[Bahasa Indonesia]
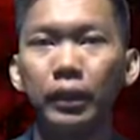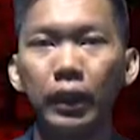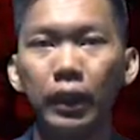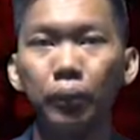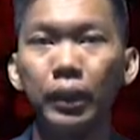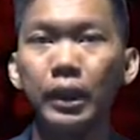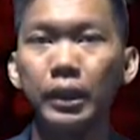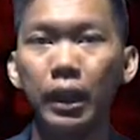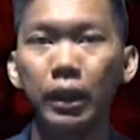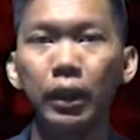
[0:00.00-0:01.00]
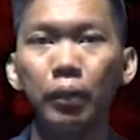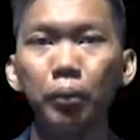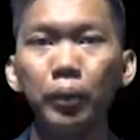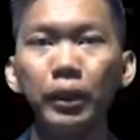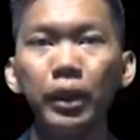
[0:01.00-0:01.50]
Tengah mendesak dan
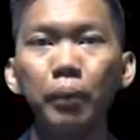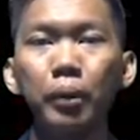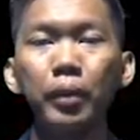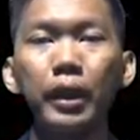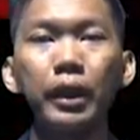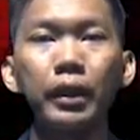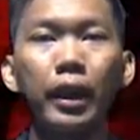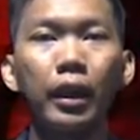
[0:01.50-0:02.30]
meminta pemerintah daerah